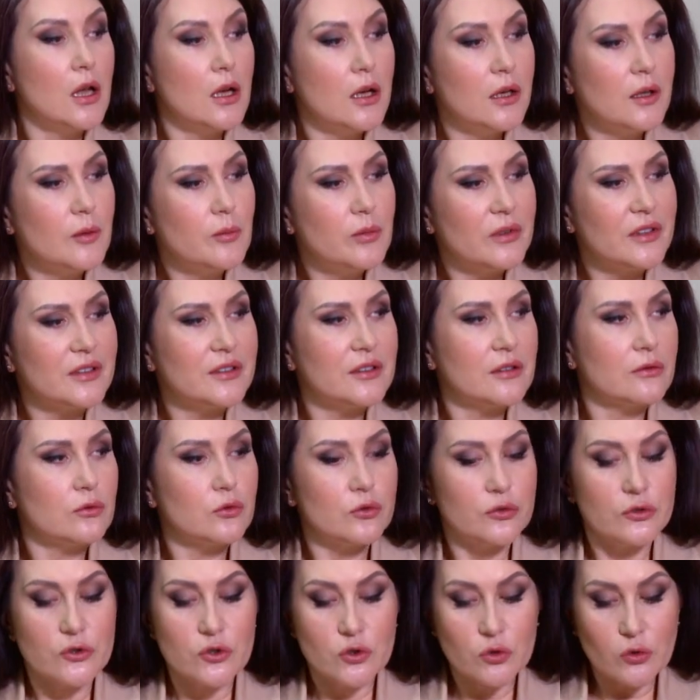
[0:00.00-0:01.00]
Либо это
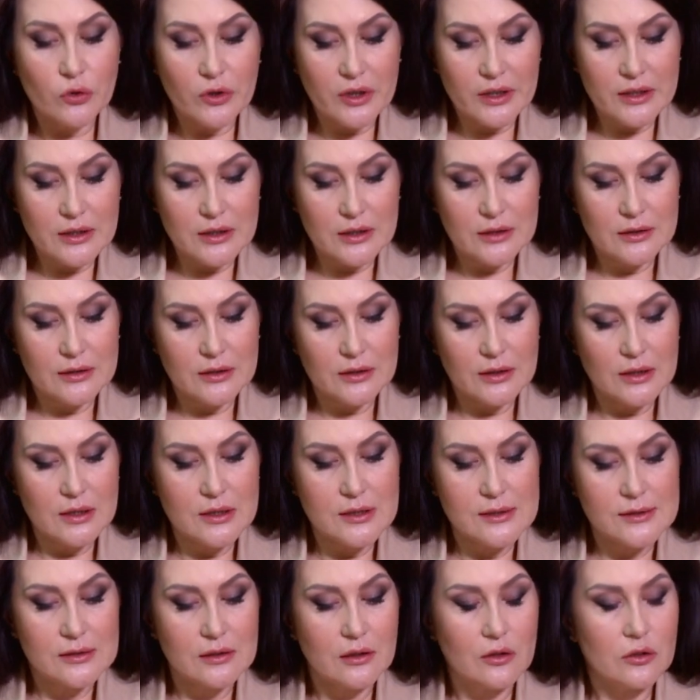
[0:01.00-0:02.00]
вот еще какие-то, я
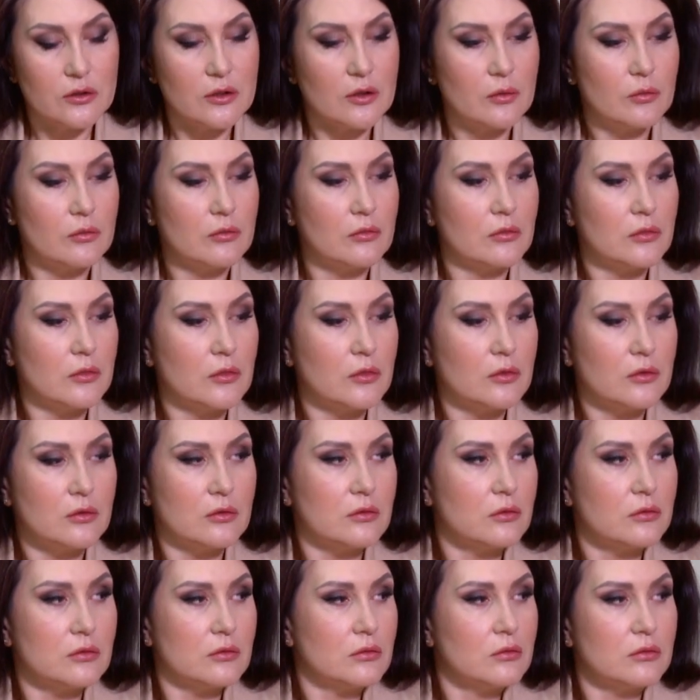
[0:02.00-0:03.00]
не знаю, там
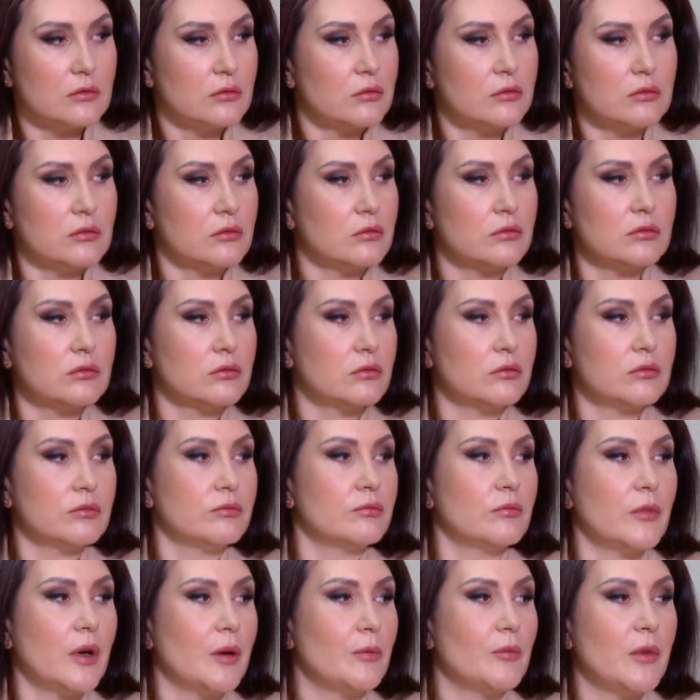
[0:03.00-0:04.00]

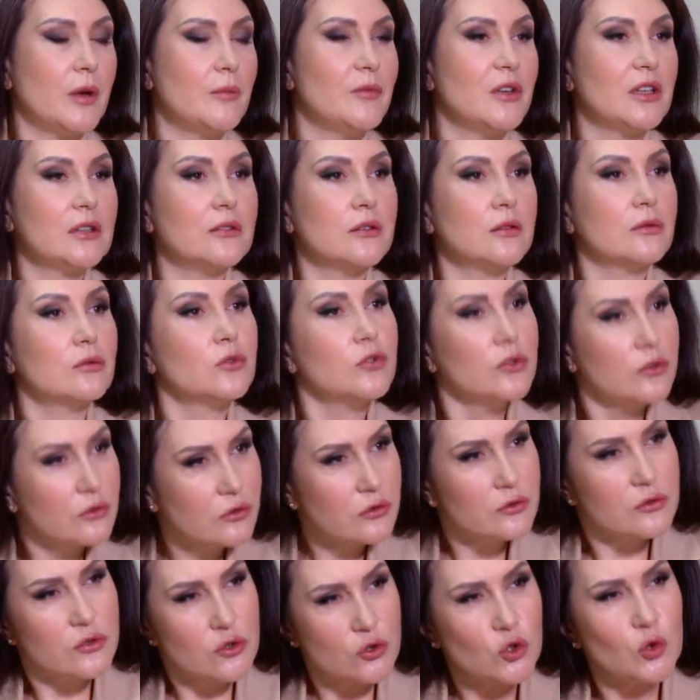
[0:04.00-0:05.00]
э, моменты. Вот
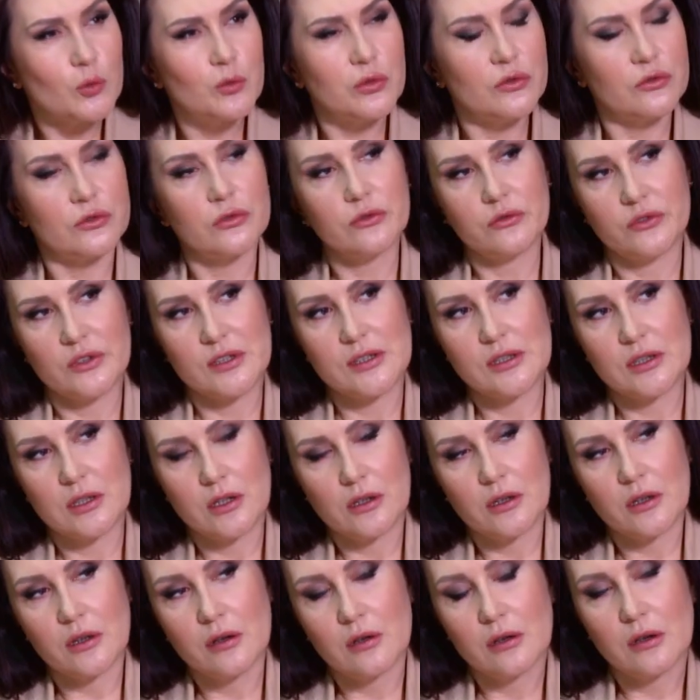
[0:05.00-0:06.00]
что бы вы
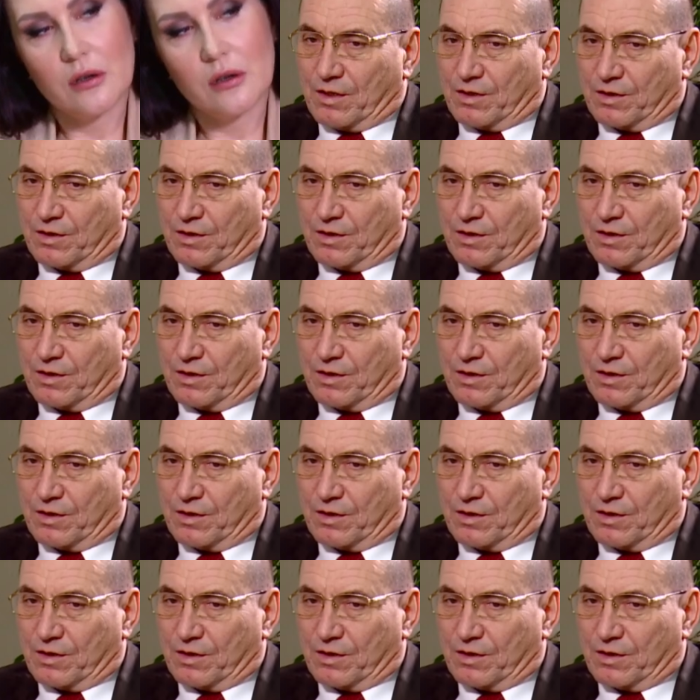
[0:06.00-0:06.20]
выделили?